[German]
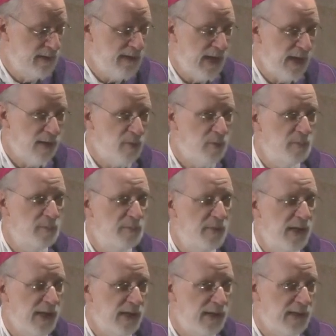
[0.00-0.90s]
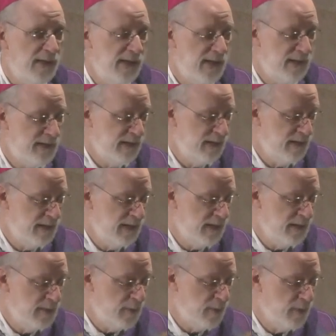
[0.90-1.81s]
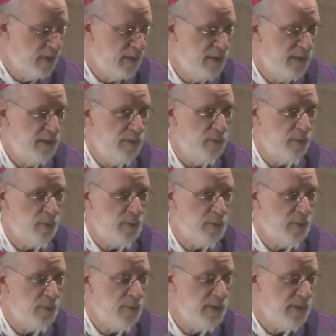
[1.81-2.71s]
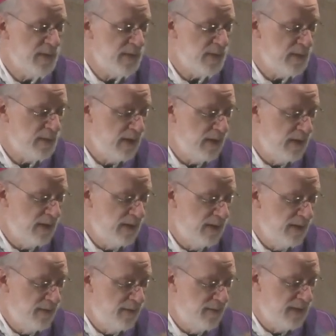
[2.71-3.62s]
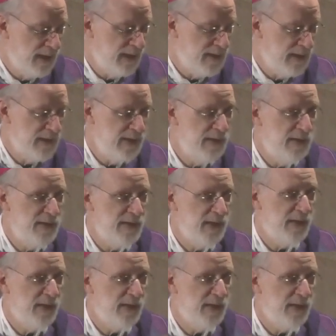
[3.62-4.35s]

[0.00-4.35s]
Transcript: Darum erklärt er den Jüngern und uns den Sinn